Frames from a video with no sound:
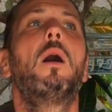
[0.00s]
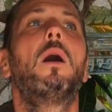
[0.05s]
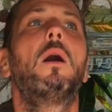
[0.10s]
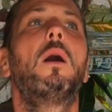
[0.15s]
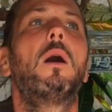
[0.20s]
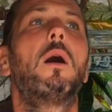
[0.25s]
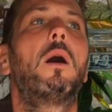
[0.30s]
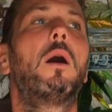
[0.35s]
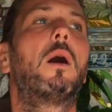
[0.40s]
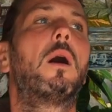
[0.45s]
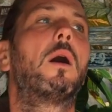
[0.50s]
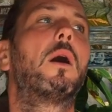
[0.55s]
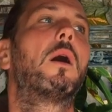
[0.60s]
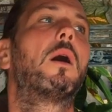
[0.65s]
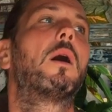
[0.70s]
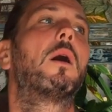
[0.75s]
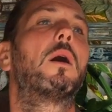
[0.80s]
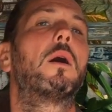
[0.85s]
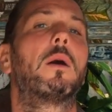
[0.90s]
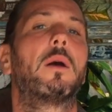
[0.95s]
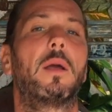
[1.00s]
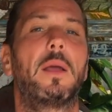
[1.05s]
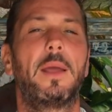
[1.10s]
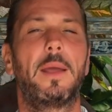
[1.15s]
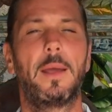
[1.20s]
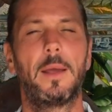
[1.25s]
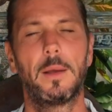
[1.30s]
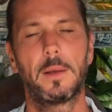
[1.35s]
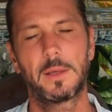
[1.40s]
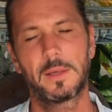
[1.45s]
Ah,
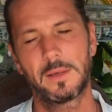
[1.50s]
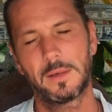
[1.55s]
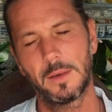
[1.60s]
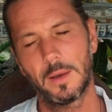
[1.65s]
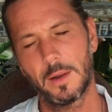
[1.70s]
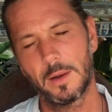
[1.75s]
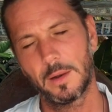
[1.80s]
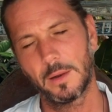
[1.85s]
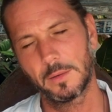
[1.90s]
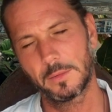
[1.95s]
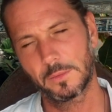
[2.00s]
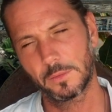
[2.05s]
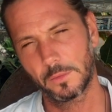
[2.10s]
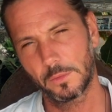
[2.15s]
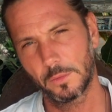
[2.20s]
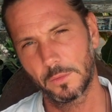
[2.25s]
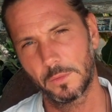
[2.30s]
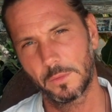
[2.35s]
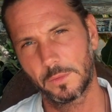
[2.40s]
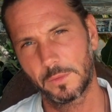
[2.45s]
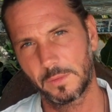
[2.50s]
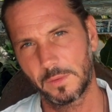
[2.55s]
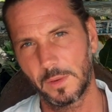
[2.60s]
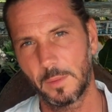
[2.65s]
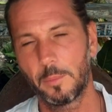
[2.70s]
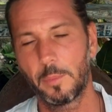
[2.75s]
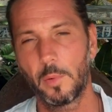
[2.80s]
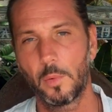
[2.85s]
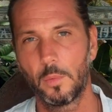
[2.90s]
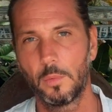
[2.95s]
et qu'est-ce que c'est
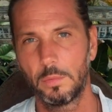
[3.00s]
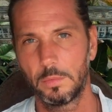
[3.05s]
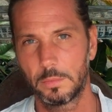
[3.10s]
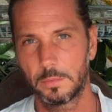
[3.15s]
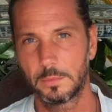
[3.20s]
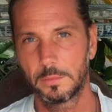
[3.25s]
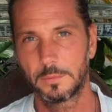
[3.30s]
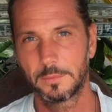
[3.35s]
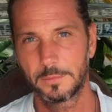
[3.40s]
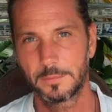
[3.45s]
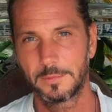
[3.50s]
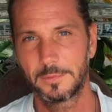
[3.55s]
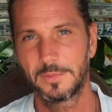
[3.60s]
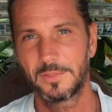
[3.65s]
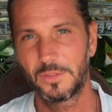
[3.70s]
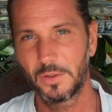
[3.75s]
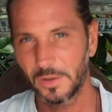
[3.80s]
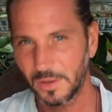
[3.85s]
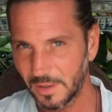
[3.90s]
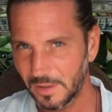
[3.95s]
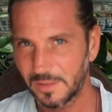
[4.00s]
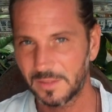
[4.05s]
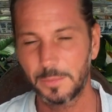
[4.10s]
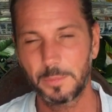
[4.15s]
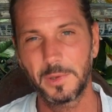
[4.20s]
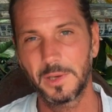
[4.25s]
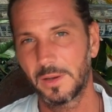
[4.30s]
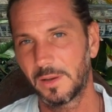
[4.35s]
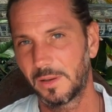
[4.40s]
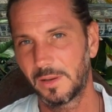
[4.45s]
bon de
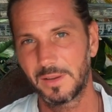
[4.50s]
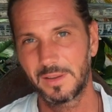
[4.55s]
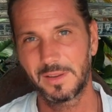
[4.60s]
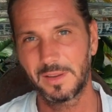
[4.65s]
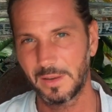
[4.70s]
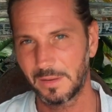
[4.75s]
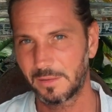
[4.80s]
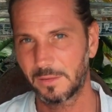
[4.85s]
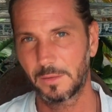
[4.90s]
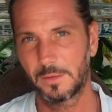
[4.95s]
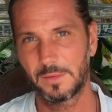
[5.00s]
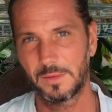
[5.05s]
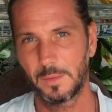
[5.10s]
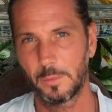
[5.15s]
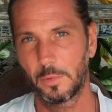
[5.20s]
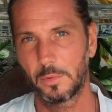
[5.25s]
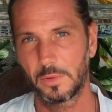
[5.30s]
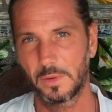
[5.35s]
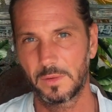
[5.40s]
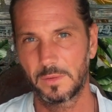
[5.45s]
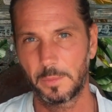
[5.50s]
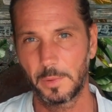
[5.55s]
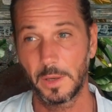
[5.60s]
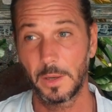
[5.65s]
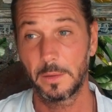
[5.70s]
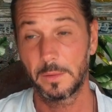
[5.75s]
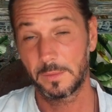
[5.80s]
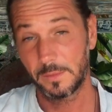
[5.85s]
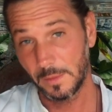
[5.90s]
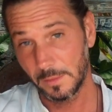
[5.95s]
respirer Qu'est-ce que c'est bon de
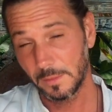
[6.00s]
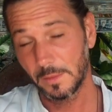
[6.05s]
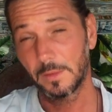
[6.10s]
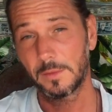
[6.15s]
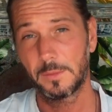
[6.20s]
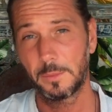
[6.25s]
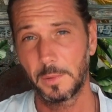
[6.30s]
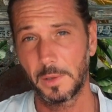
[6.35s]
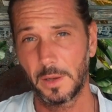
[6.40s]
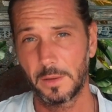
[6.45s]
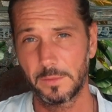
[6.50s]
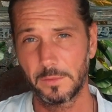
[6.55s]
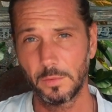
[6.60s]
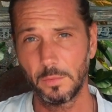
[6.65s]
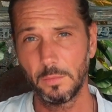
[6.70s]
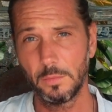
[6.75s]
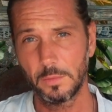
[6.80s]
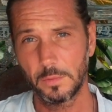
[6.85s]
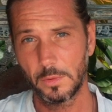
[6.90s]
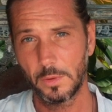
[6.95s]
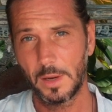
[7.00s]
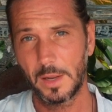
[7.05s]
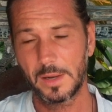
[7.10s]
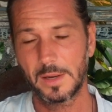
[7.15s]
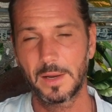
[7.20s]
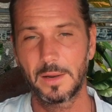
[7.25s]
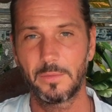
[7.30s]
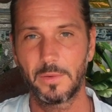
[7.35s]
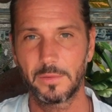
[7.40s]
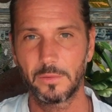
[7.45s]
respirer Cette respiration de la
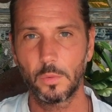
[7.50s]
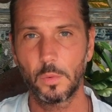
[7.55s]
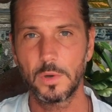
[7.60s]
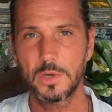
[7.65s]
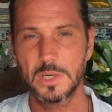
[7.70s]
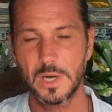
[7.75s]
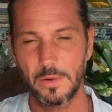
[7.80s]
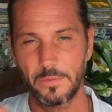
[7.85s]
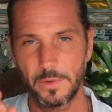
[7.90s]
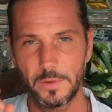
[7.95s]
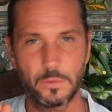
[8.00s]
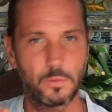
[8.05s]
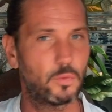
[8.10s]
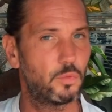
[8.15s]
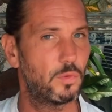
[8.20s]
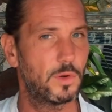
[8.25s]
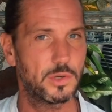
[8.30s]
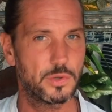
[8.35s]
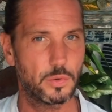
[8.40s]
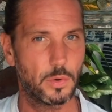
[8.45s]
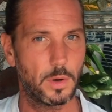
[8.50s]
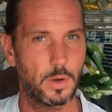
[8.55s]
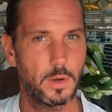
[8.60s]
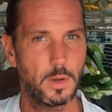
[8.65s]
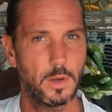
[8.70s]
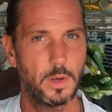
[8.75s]
clé 23, je la fais tous les jours.